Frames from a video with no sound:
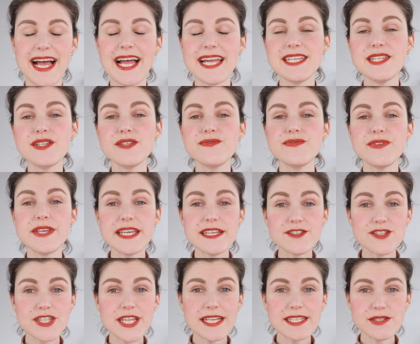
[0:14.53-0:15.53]
Eine
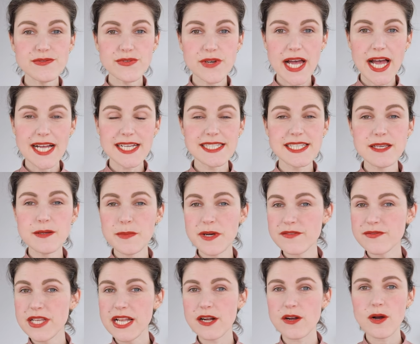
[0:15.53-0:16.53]
vielgestellte Frage, die
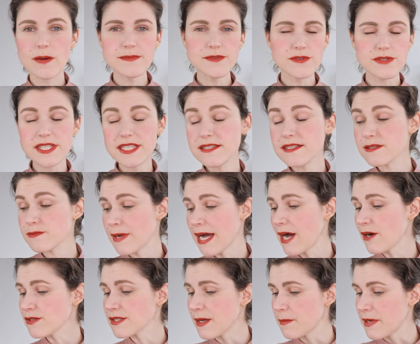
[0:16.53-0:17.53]
immer wieder kommt und dieses
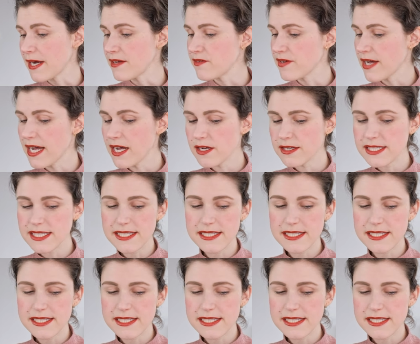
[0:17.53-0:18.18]
Mal auch dabei war,